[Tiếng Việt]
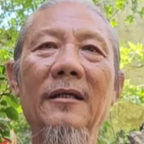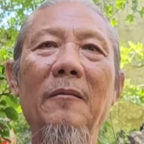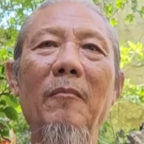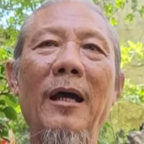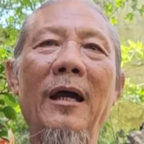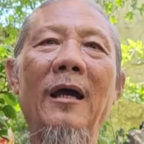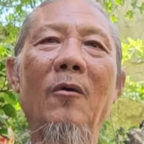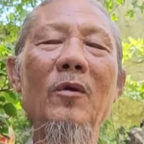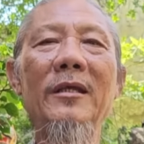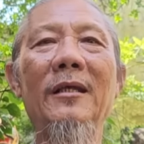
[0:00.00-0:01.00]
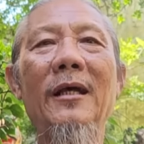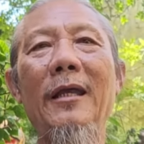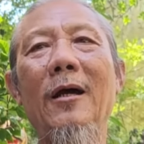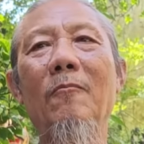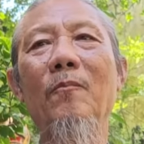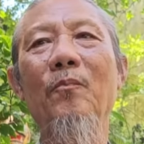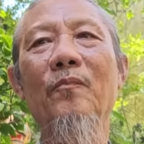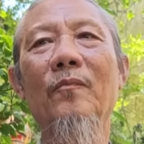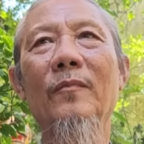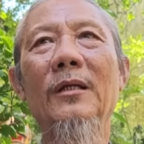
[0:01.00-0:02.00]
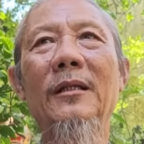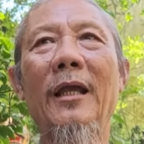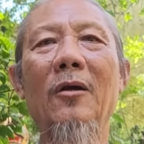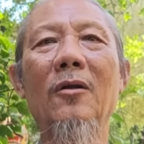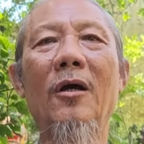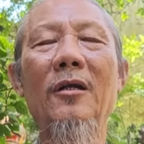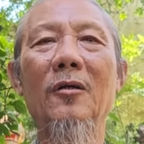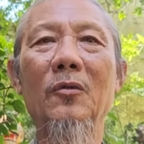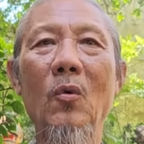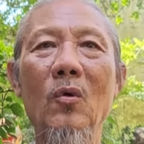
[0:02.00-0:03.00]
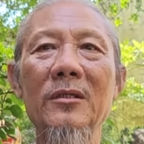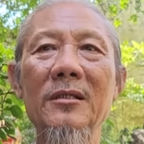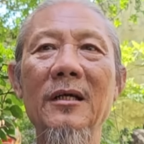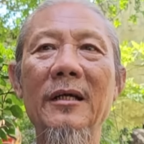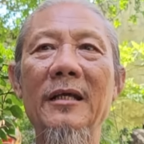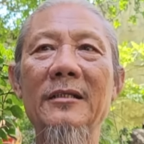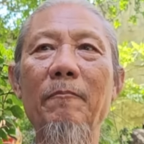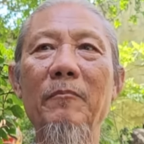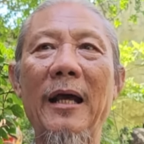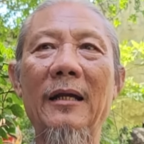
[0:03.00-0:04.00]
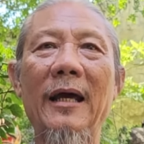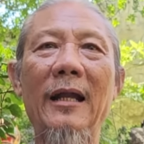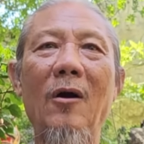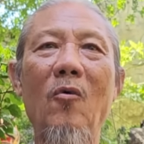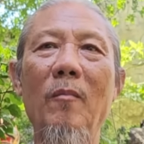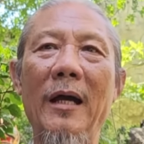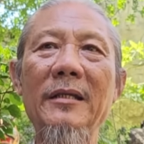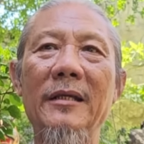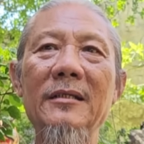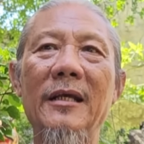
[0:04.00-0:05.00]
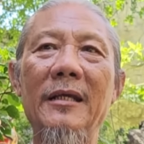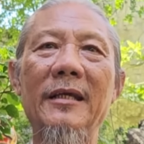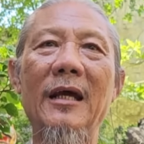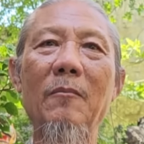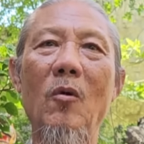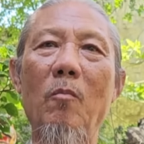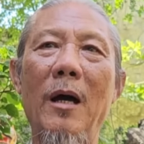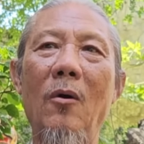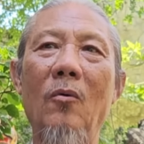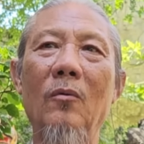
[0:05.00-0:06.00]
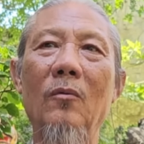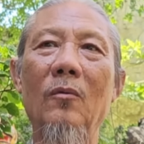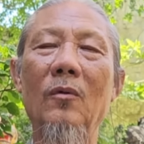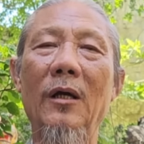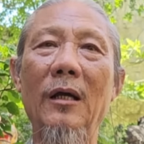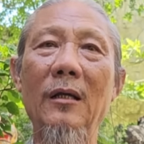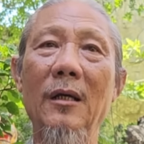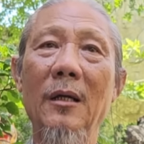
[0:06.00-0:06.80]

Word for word: Nhưng mà quý vị thấy không, Đức Thầy có nói rồi, tuồng xưa kia sắp đặt đã lâu bởi chuyển xây trái đất một bầu đó.